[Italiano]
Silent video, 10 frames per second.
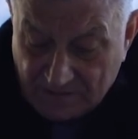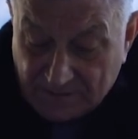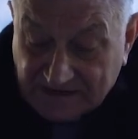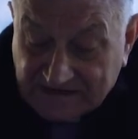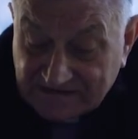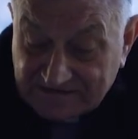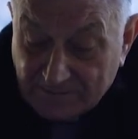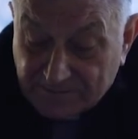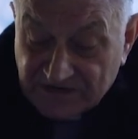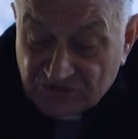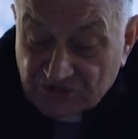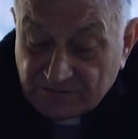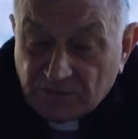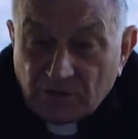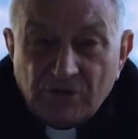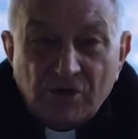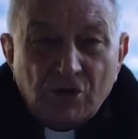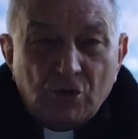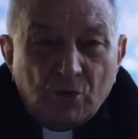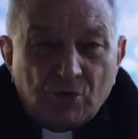perché da principio
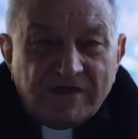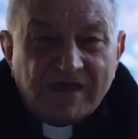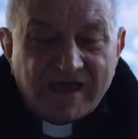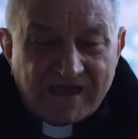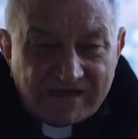lui è